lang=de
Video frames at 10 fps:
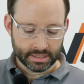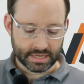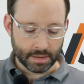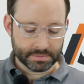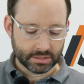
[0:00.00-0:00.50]
Die
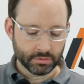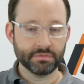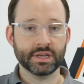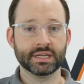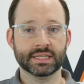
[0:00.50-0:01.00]
Abdeckungen
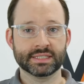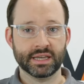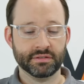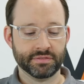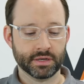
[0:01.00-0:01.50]
werden ganz
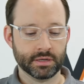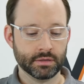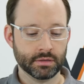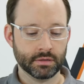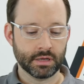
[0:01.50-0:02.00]
einfach
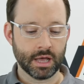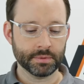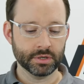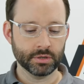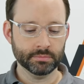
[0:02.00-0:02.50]

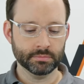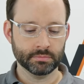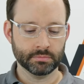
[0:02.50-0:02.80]
abgenommen.